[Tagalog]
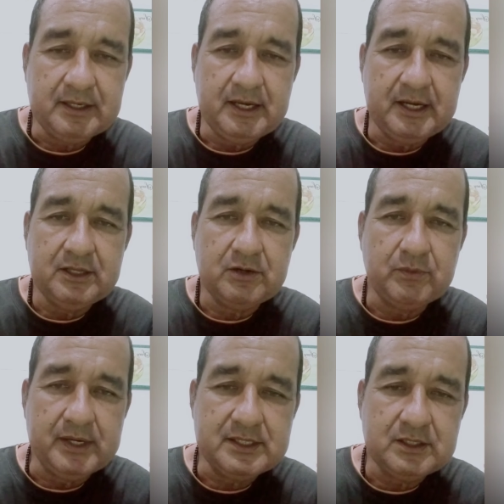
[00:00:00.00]

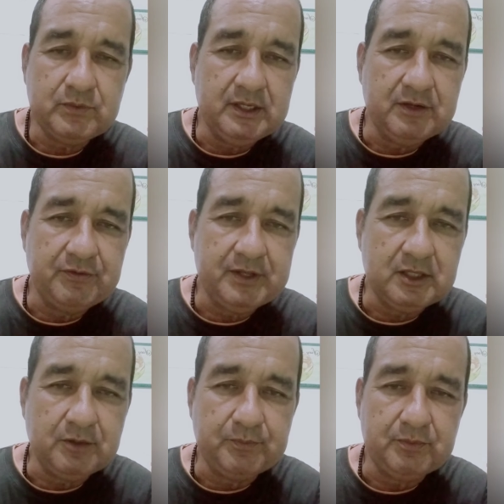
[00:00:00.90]
Otherwise, it will defeat
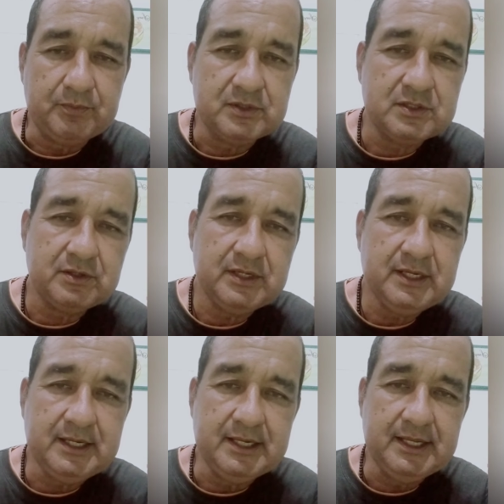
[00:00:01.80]
the purpose o
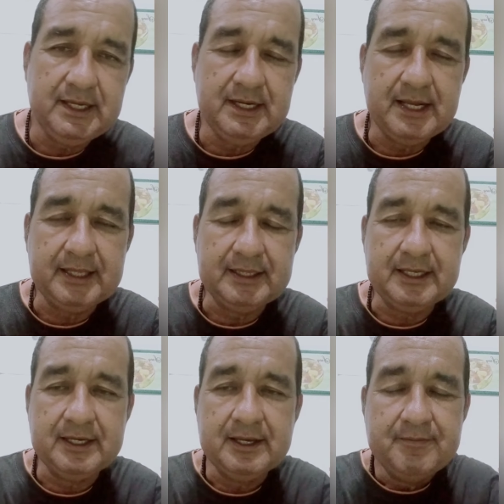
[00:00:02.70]
hindi natin
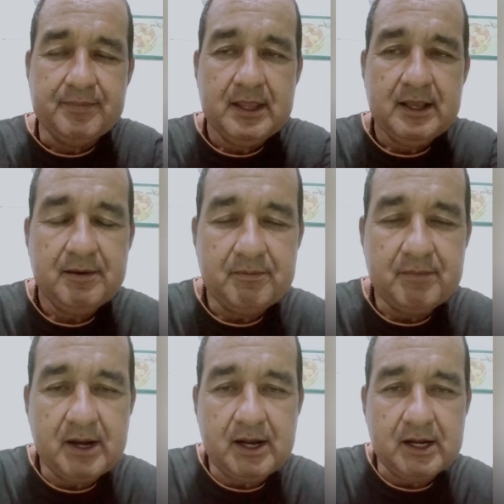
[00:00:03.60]

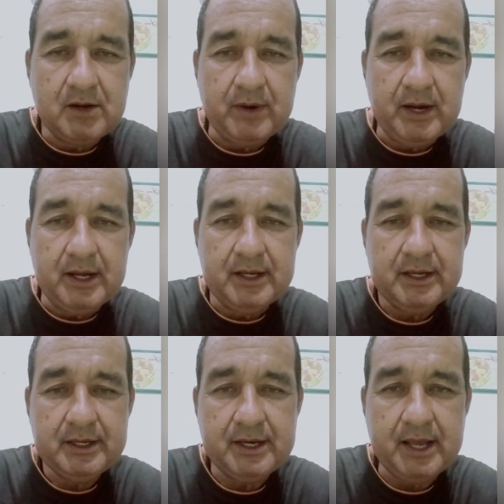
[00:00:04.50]
magagawa
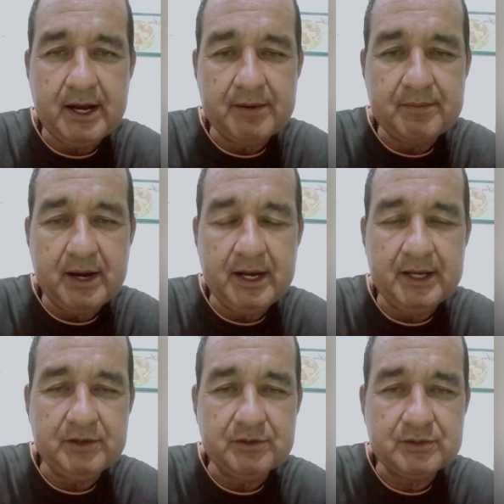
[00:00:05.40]
ng
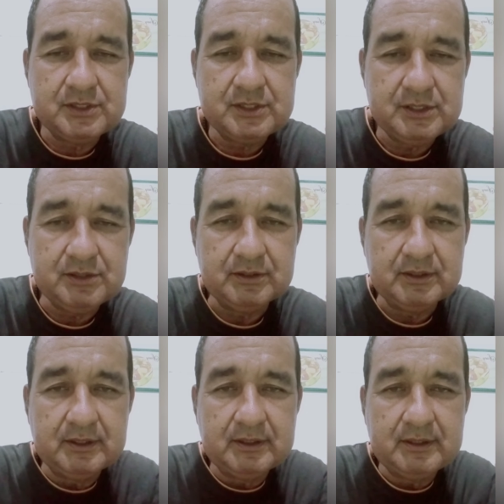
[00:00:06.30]
maayos yung
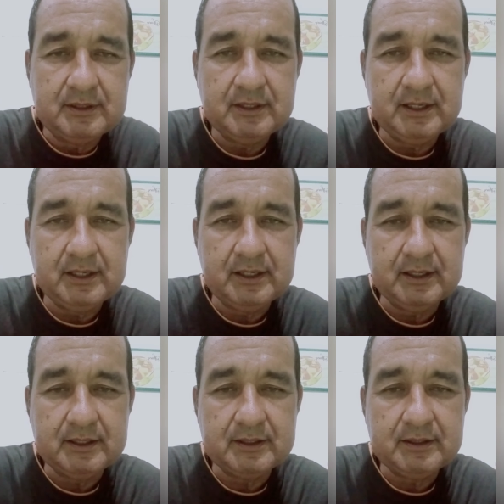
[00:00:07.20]
uh,
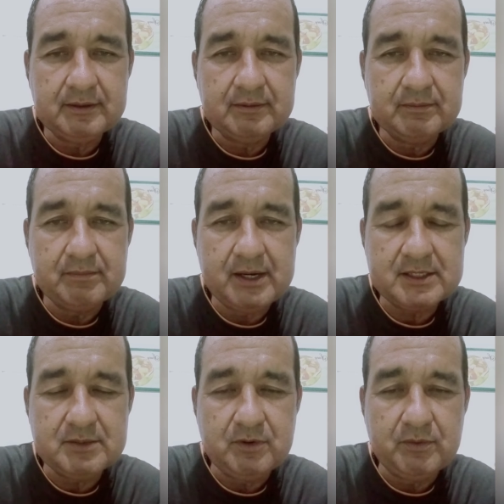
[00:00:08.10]

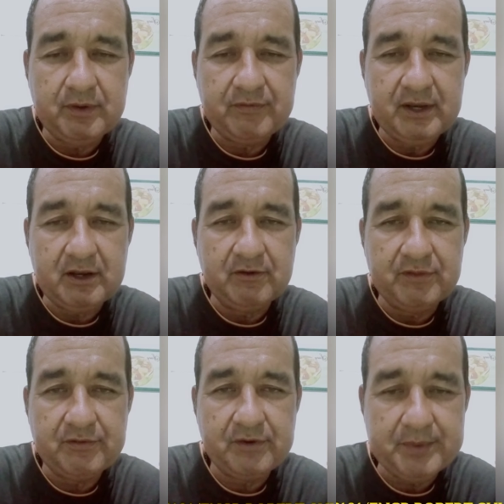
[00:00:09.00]
maximum effect of
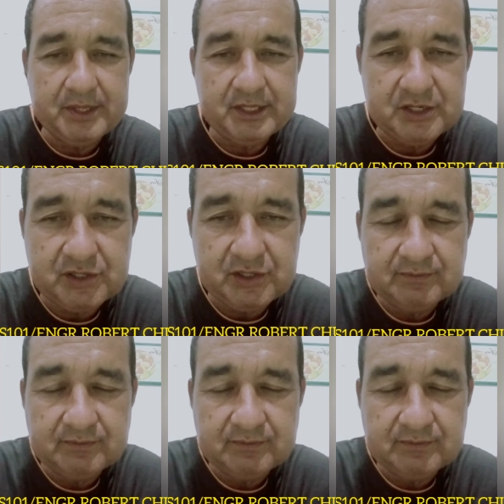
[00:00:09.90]
the fermentation.